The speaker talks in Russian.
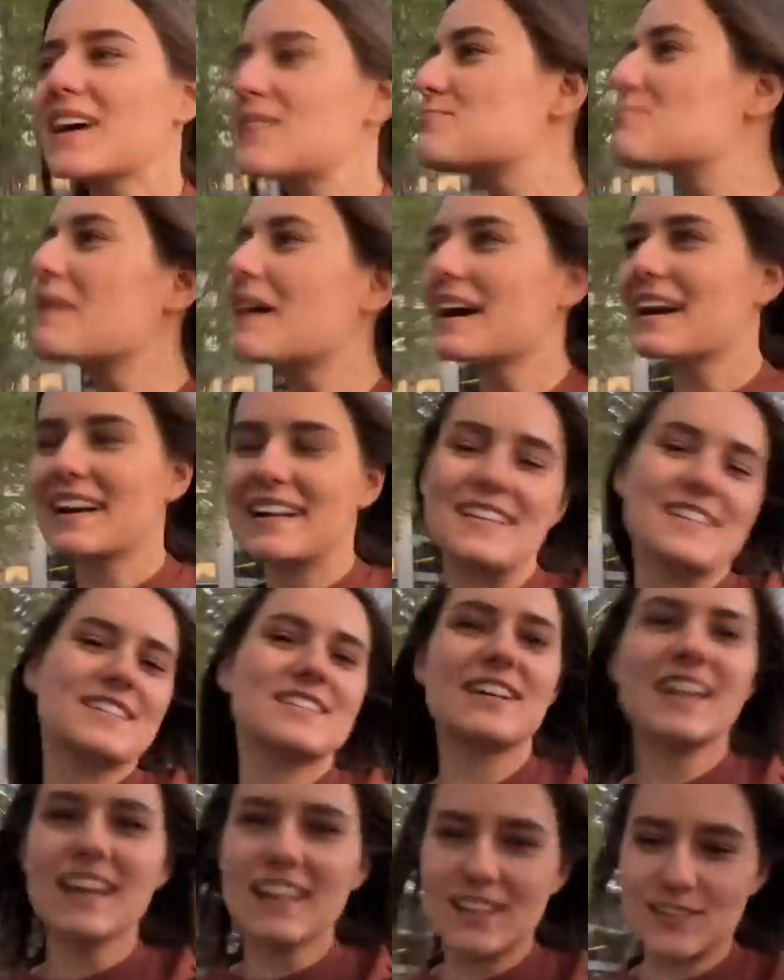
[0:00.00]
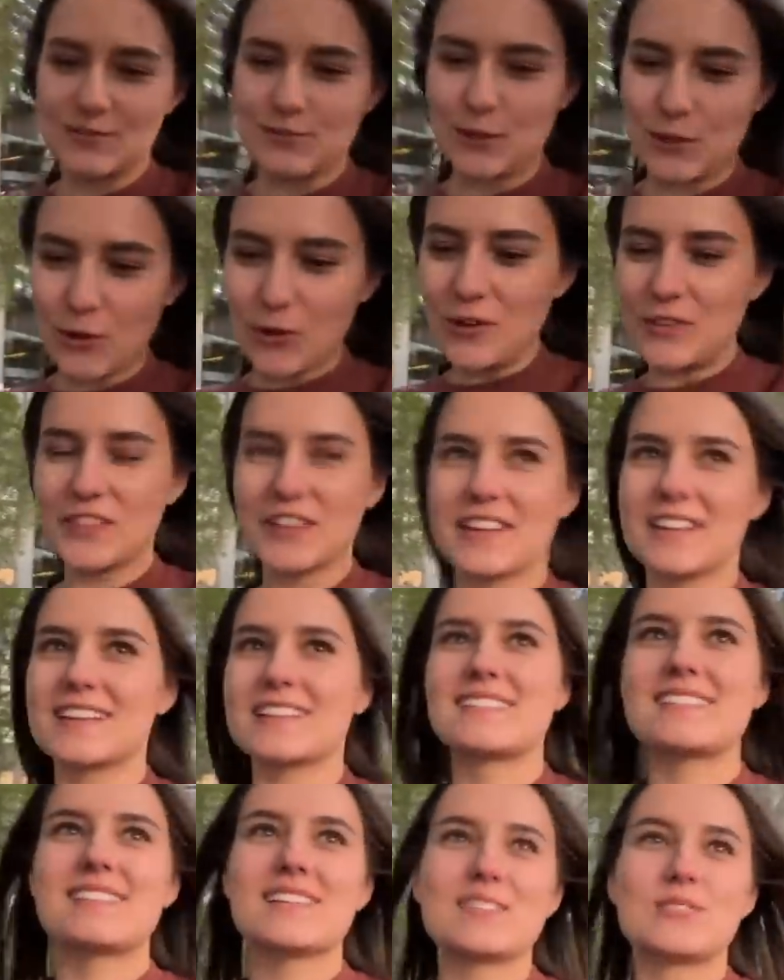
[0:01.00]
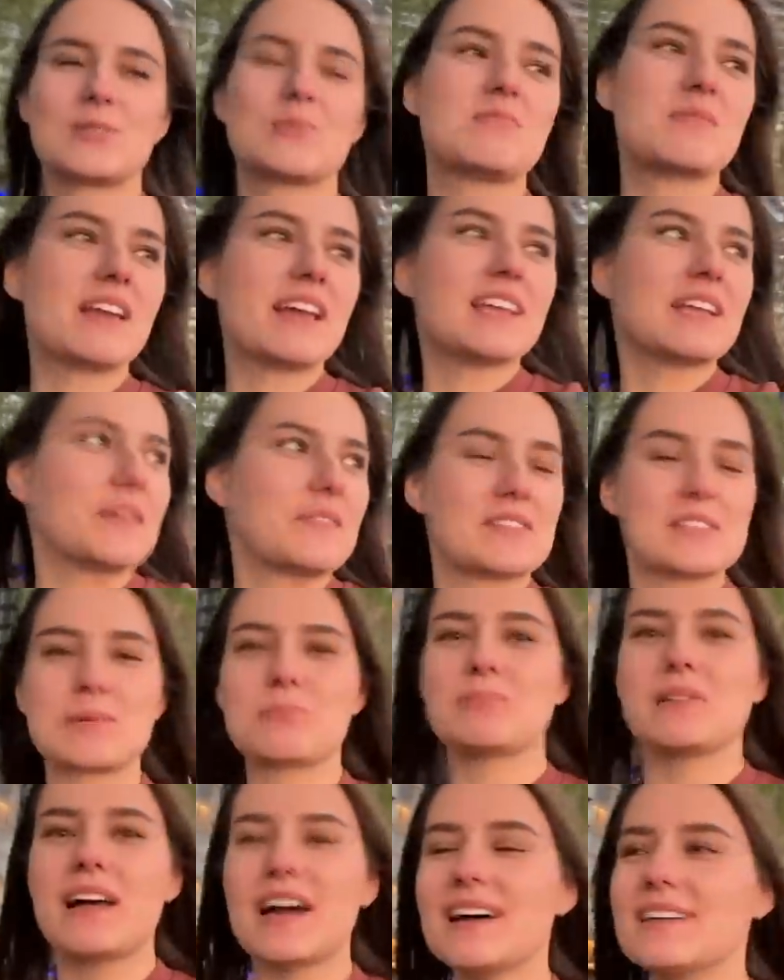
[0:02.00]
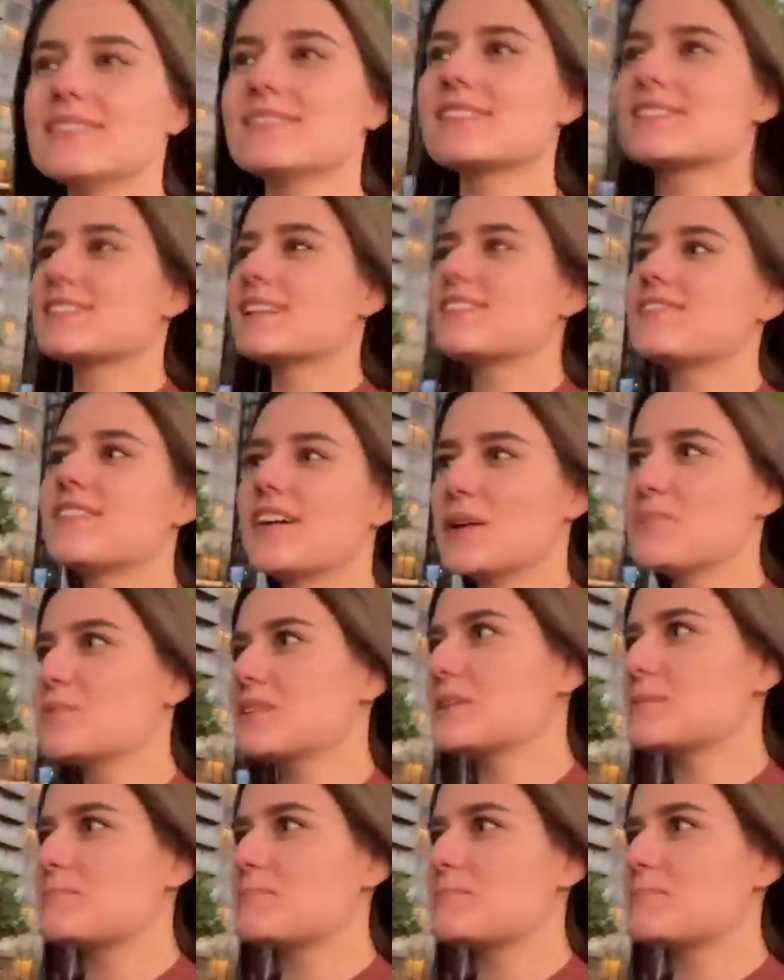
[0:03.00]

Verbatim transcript: Похорошела в Лондоне с наступлением тепла, словами не